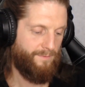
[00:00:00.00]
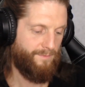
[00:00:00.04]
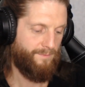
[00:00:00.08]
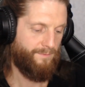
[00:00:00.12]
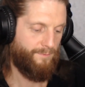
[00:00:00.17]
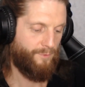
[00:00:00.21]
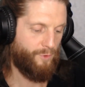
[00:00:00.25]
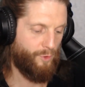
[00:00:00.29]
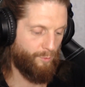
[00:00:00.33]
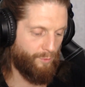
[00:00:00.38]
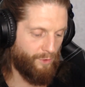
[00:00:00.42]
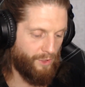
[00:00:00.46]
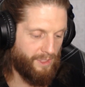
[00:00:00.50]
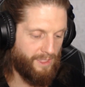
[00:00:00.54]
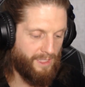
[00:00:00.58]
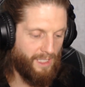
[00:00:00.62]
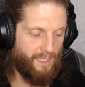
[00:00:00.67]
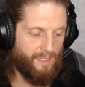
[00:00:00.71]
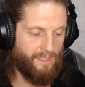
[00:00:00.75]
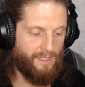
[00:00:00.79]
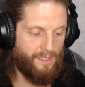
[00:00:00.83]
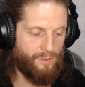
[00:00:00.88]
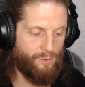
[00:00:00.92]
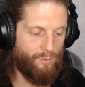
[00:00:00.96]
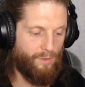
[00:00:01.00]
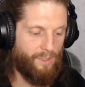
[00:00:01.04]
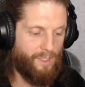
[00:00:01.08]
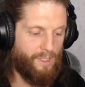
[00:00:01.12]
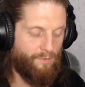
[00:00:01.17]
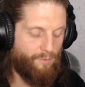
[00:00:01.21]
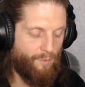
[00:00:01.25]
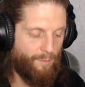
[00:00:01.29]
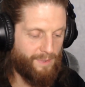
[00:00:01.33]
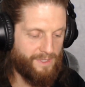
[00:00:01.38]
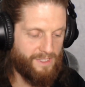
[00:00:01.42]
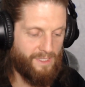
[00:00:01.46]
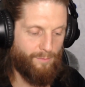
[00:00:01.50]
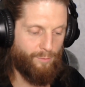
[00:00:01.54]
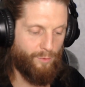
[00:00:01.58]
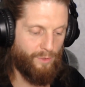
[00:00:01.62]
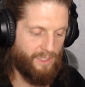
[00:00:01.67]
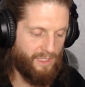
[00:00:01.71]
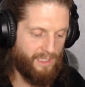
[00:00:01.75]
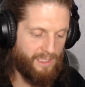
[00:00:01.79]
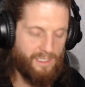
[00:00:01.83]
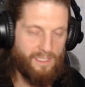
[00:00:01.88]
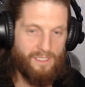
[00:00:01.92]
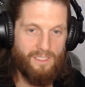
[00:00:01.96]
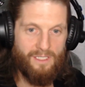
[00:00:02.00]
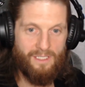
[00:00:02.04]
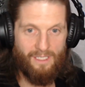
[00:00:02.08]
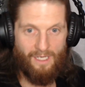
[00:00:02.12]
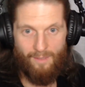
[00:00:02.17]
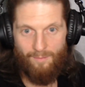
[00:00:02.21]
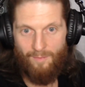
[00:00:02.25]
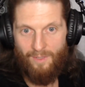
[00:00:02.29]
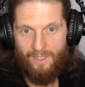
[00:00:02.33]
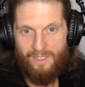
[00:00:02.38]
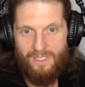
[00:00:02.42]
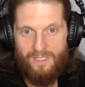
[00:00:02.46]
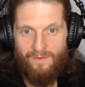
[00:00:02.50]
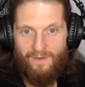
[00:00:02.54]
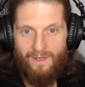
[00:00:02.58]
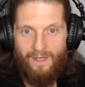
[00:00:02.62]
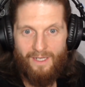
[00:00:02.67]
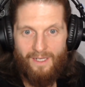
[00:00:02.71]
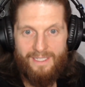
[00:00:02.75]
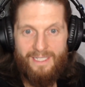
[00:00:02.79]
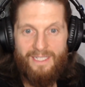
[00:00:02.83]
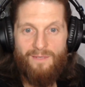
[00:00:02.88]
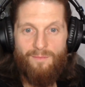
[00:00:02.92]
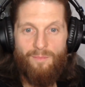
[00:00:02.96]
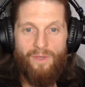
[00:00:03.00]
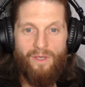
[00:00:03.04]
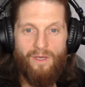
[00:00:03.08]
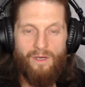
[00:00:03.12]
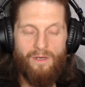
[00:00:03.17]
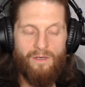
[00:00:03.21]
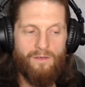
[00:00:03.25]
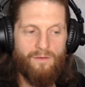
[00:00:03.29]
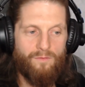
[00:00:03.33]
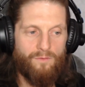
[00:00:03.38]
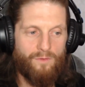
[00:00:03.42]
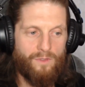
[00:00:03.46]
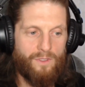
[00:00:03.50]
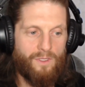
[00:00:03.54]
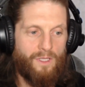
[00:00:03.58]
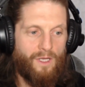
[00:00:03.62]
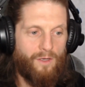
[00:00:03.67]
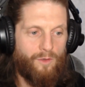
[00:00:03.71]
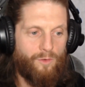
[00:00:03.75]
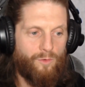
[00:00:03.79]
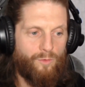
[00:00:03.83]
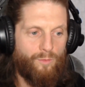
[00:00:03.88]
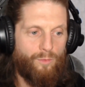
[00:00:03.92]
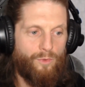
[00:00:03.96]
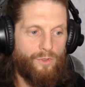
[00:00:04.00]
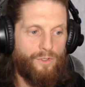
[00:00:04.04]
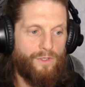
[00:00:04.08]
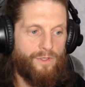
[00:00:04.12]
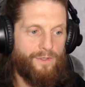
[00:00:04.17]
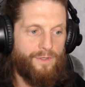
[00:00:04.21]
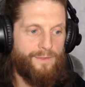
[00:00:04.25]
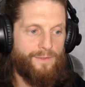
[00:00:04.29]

Все будет так, насколько вы позаботитесь сами о, сво- о себе. Вот так вот будет.